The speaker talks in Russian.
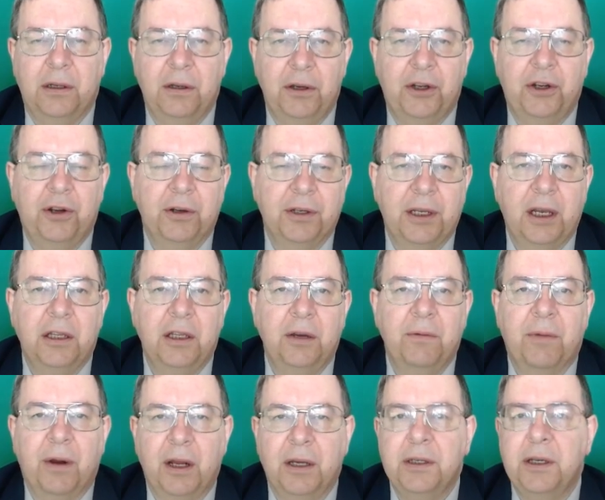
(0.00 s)
еще с
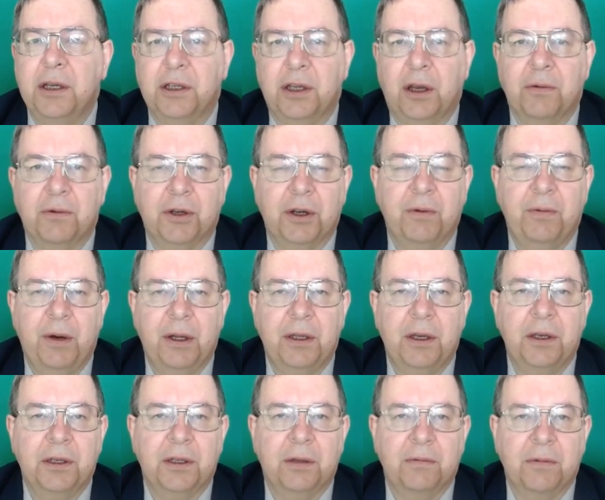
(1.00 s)
одним российским
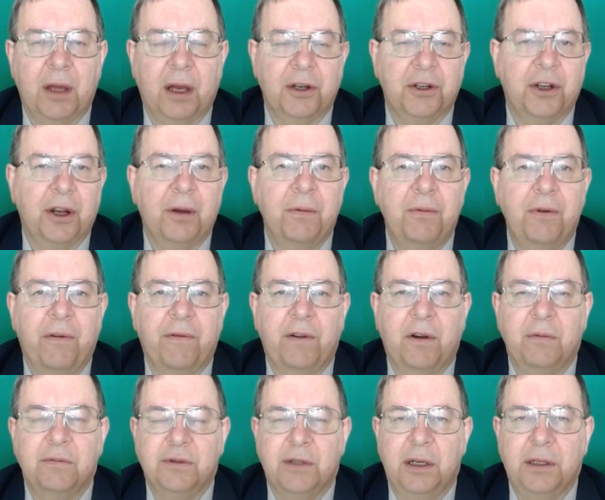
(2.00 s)
шахматистом, так жеребьевка
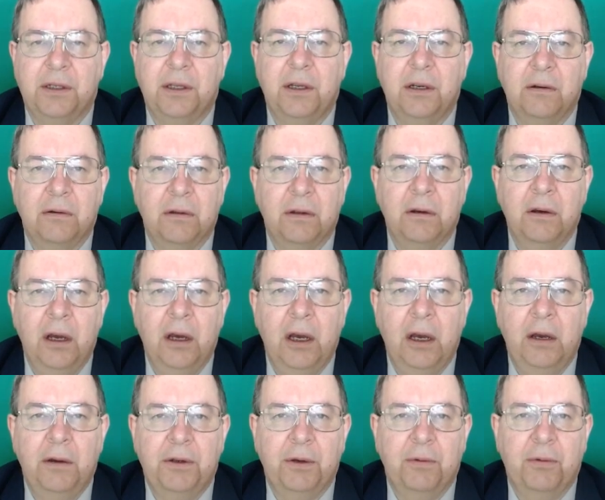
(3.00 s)
была сделана.
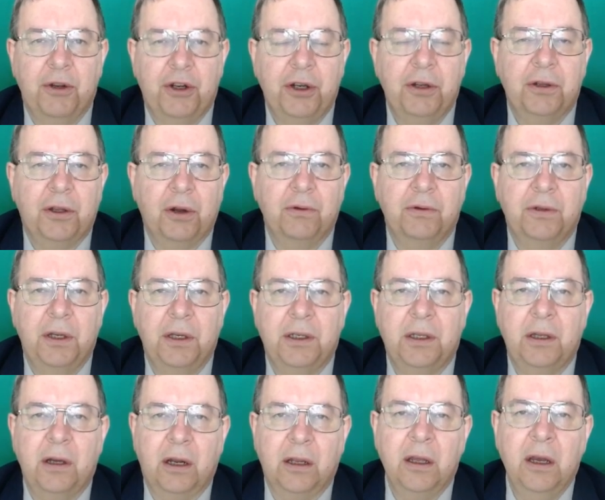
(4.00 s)
В общем, очень трудный
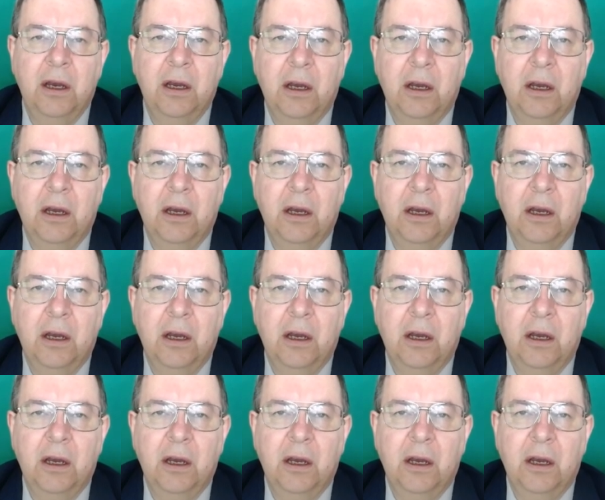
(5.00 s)
старт.